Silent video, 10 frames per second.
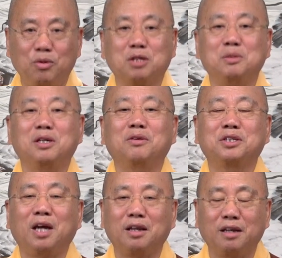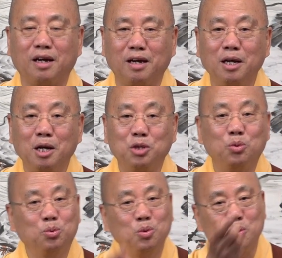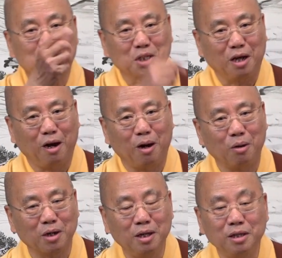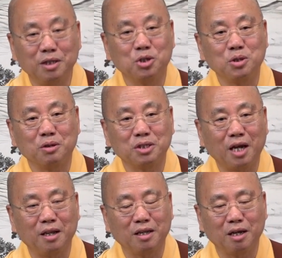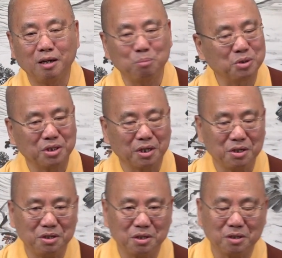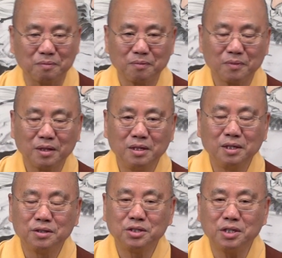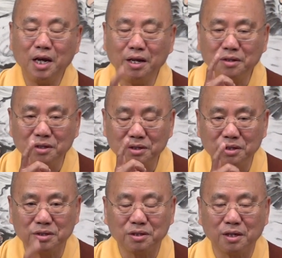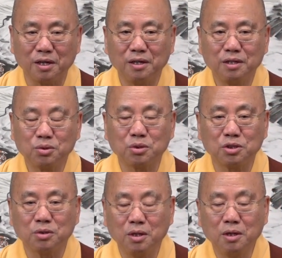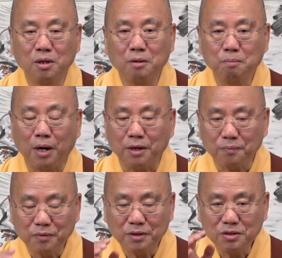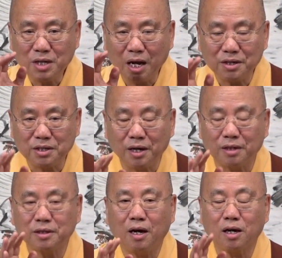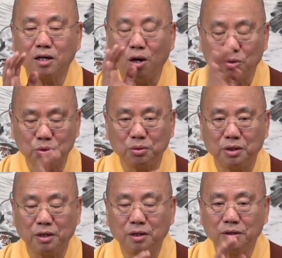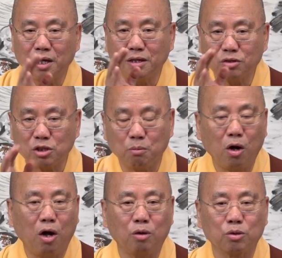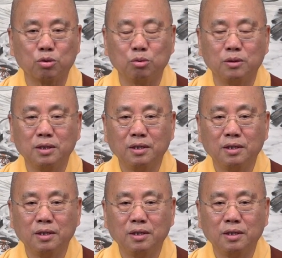为什么要赞呢？你如果是它好了，你需要赞呢？不是这个意思。赞的意思啊，就是把加强它，告诉你它有什么好处，